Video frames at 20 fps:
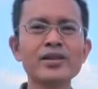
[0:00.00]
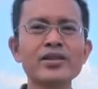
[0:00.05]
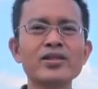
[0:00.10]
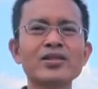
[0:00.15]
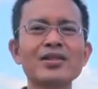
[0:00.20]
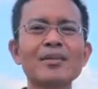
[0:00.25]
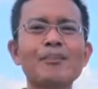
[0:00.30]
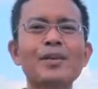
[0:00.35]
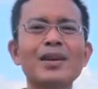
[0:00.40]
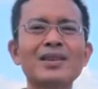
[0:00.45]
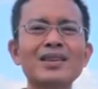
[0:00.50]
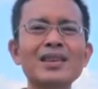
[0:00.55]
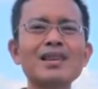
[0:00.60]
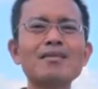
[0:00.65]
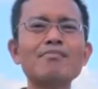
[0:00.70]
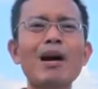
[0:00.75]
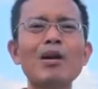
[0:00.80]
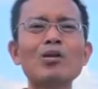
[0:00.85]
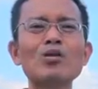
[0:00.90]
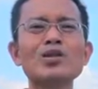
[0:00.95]

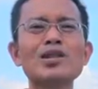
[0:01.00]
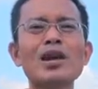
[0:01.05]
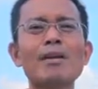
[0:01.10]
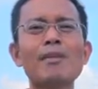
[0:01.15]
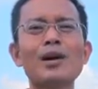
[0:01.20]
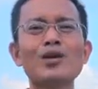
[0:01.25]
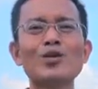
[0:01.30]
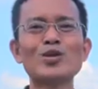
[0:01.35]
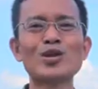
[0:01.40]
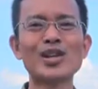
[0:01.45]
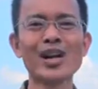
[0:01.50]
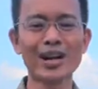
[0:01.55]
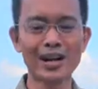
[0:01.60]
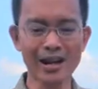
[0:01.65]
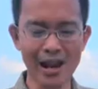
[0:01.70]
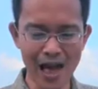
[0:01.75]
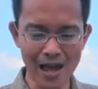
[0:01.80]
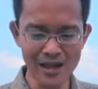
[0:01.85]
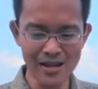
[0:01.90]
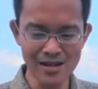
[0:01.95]
Seperti manusia-manusia
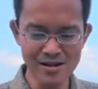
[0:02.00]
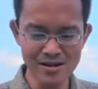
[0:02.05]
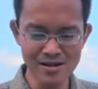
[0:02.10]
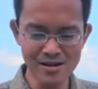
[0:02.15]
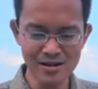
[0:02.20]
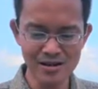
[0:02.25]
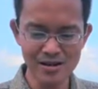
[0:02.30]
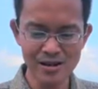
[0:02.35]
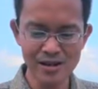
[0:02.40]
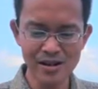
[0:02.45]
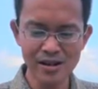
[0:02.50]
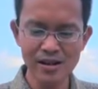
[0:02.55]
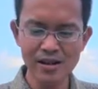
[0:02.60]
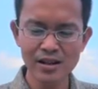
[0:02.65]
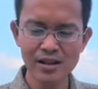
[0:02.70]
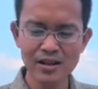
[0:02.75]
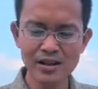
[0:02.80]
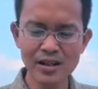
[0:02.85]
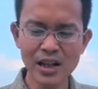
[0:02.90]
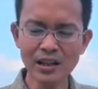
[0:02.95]
yang lain,
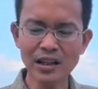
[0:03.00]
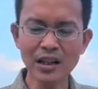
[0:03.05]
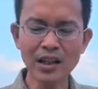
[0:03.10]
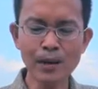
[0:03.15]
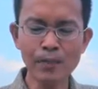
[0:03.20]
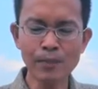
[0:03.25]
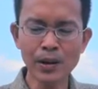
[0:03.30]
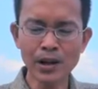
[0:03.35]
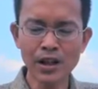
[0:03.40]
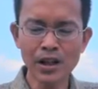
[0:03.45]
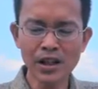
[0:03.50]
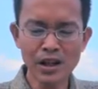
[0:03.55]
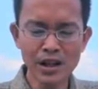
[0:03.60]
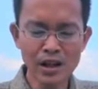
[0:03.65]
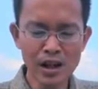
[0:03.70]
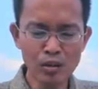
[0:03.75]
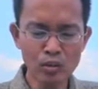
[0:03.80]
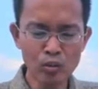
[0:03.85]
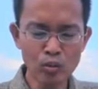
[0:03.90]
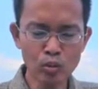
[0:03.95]
dia tidak
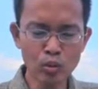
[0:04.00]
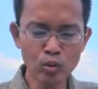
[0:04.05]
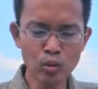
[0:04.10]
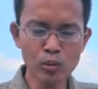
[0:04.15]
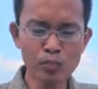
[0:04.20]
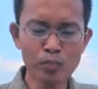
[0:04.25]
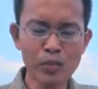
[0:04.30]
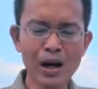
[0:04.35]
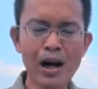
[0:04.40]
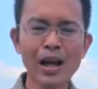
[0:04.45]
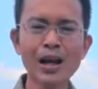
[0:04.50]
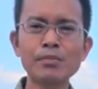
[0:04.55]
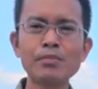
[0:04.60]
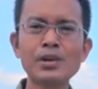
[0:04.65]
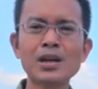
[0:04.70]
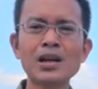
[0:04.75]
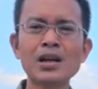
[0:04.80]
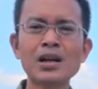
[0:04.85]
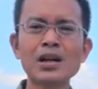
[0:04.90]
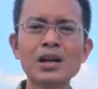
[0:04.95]
berkeinginan untuk
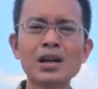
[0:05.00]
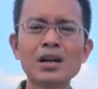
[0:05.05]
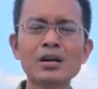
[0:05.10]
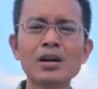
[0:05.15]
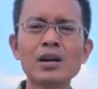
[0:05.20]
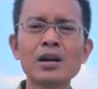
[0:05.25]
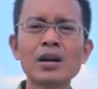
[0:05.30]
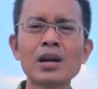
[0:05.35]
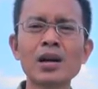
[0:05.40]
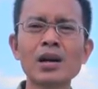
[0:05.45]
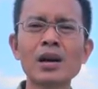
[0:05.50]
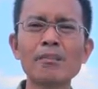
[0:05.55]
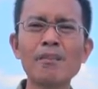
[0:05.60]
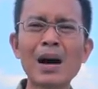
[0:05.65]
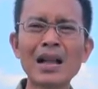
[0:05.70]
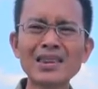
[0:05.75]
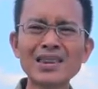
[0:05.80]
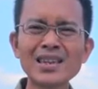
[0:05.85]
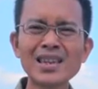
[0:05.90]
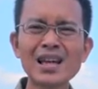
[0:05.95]
mengalami
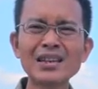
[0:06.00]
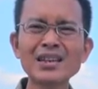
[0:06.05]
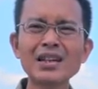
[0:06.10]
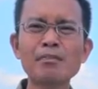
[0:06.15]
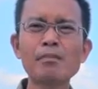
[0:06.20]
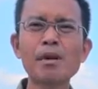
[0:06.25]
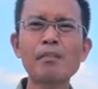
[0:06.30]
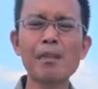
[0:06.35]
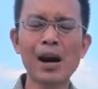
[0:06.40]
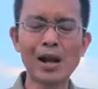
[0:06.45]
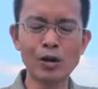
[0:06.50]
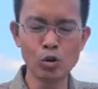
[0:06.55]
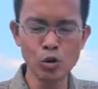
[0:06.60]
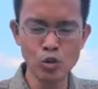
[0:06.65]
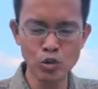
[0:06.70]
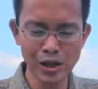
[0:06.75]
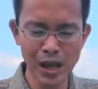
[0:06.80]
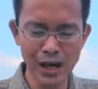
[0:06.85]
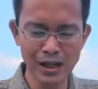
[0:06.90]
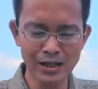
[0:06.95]
kematian yang
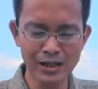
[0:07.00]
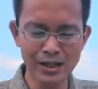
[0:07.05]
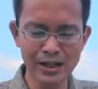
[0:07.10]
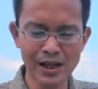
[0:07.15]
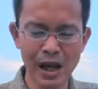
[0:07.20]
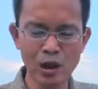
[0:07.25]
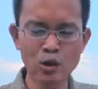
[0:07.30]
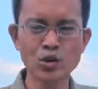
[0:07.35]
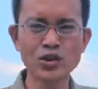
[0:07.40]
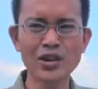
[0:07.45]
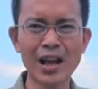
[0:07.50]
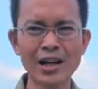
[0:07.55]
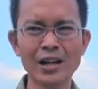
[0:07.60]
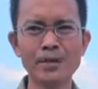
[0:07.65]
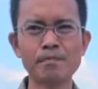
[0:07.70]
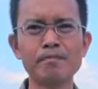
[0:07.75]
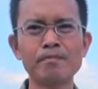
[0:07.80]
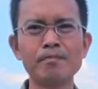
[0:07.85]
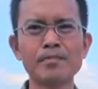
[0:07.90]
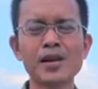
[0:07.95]
memalukan di kayu
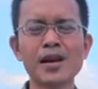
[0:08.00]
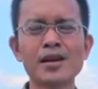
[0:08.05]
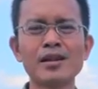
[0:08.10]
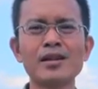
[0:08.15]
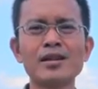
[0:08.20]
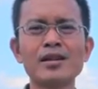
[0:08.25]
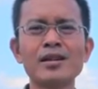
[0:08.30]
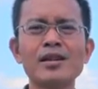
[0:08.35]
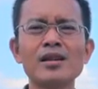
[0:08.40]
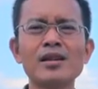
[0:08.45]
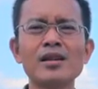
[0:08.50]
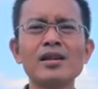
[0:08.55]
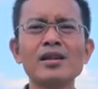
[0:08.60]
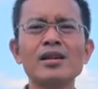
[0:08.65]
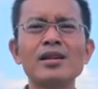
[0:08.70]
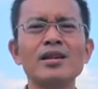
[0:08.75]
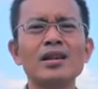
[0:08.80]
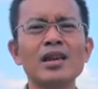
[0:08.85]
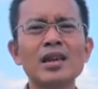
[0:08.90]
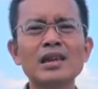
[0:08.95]
salib, ya.
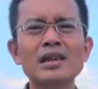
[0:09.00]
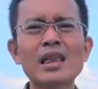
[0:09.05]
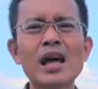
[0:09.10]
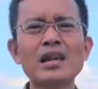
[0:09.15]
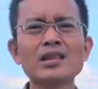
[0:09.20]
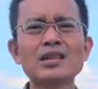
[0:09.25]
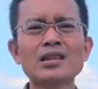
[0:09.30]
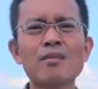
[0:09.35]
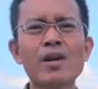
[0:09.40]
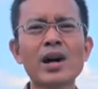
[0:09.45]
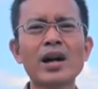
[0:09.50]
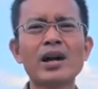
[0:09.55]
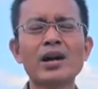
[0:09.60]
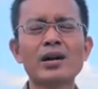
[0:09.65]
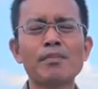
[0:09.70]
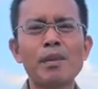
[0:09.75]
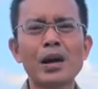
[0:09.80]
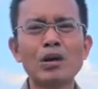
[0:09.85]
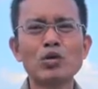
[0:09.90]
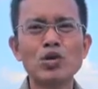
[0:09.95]
Kita sebagai
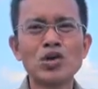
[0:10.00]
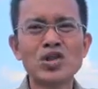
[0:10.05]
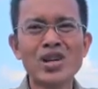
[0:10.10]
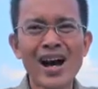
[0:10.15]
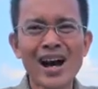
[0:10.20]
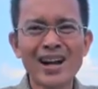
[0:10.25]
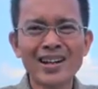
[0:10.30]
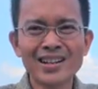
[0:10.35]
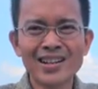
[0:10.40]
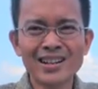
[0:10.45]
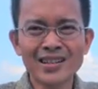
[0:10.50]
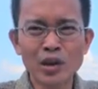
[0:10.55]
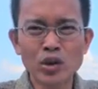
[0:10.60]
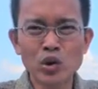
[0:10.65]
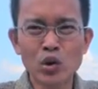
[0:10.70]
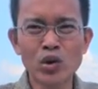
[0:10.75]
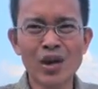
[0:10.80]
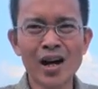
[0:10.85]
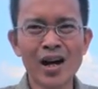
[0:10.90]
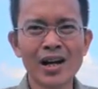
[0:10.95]
kemanusiaan kita
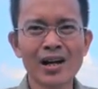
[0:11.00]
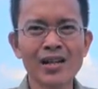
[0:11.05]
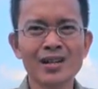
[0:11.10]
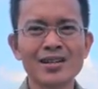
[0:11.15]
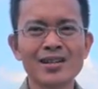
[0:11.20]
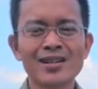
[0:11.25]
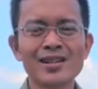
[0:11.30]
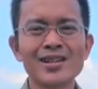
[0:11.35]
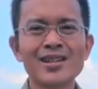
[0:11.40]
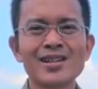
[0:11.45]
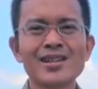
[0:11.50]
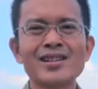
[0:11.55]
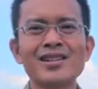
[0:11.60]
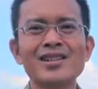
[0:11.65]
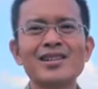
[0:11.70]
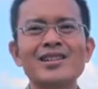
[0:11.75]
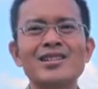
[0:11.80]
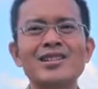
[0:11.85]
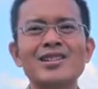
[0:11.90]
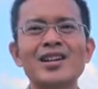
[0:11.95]
juga
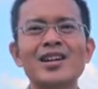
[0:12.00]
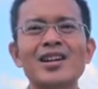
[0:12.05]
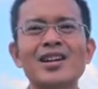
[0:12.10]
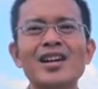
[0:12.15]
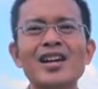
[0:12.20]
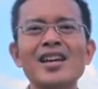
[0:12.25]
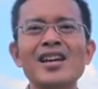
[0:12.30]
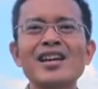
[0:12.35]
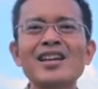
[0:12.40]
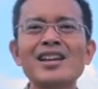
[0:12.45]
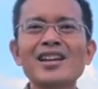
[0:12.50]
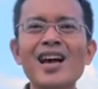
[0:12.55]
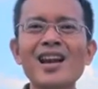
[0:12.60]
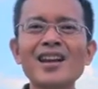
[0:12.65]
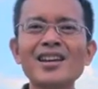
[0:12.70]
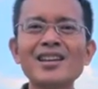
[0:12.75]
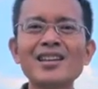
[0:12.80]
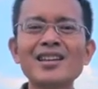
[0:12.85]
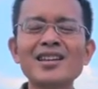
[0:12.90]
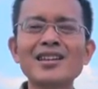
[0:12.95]

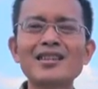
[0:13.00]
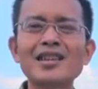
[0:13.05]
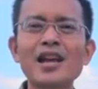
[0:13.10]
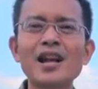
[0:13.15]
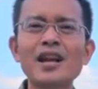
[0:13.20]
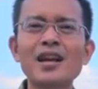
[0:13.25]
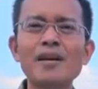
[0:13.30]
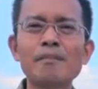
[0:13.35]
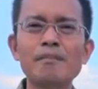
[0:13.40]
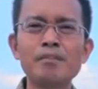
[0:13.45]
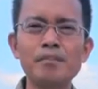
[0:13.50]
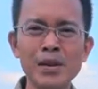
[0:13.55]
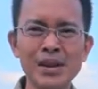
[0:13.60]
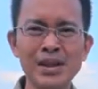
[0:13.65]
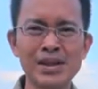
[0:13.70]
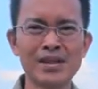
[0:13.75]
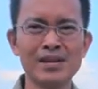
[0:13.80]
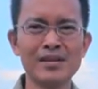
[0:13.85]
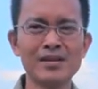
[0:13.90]
seringkali kita lebih